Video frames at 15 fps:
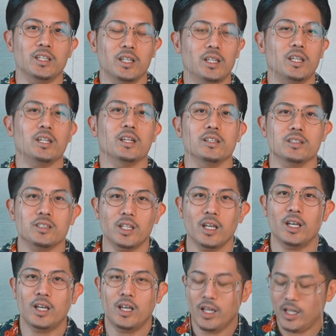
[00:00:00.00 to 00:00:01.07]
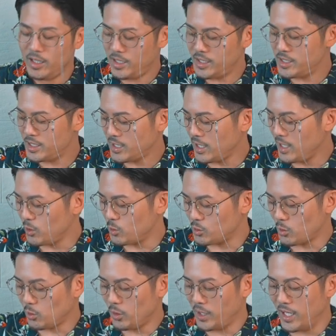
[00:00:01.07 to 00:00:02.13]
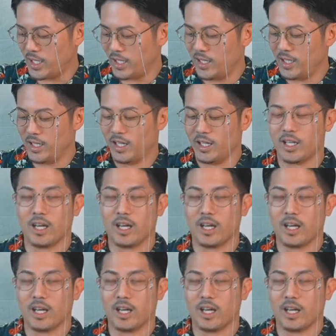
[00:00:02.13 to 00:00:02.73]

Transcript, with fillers: に出てたんですねでしっかりとそこで、えー、